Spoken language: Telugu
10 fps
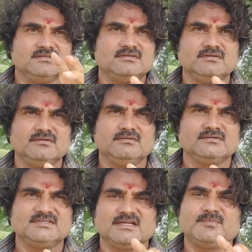ఎద్దు
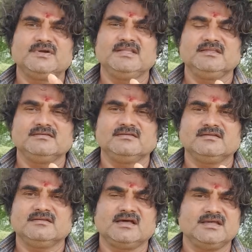సెలబ్రిటీ
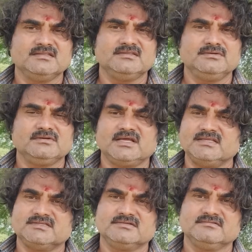నా ఎద్దు నా
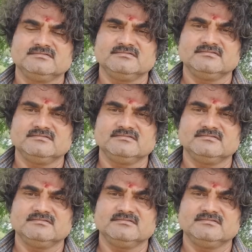ఇష్టం